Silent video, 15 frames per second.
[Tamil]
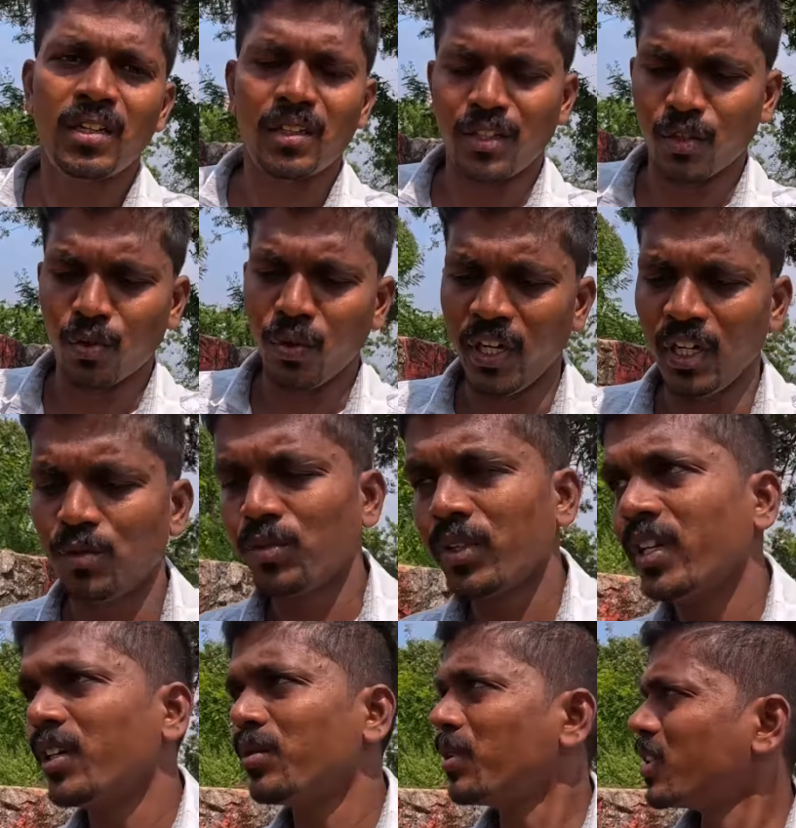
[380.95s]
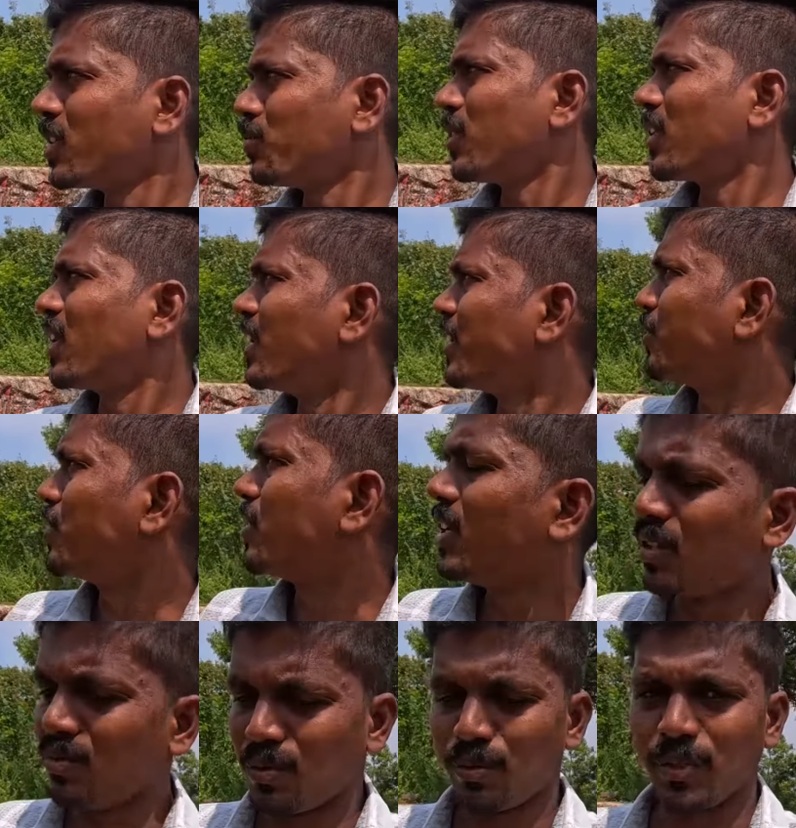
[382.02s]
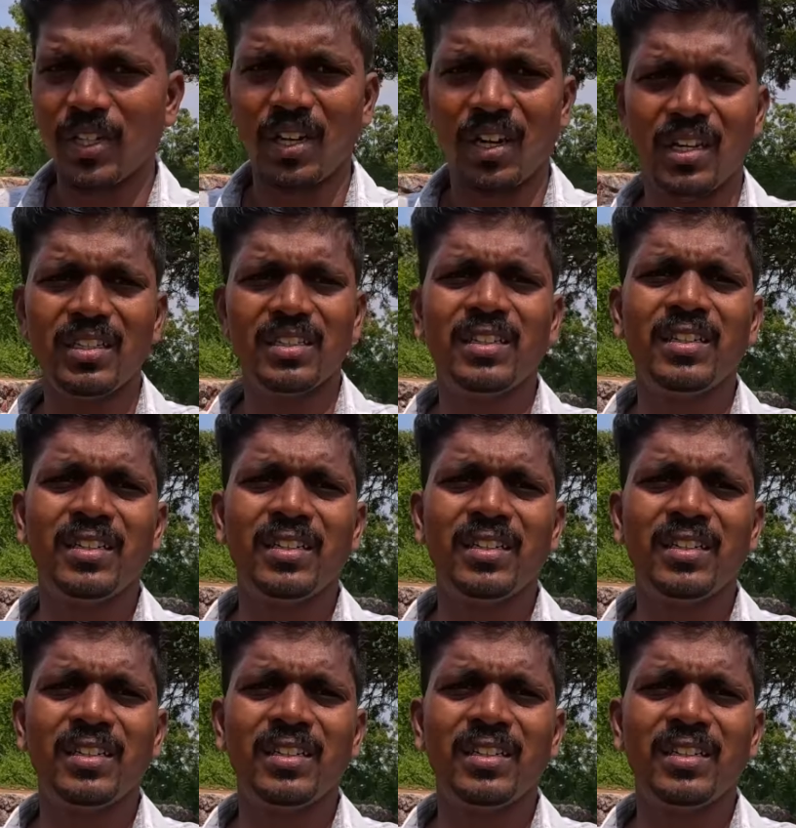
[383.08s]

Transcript: நீங்கள் கோயிலுக்கு முன்னாடி அப்படியே செப்பலை கழட்டி விட்டுட்டு நம்ம போய்க்கலாம்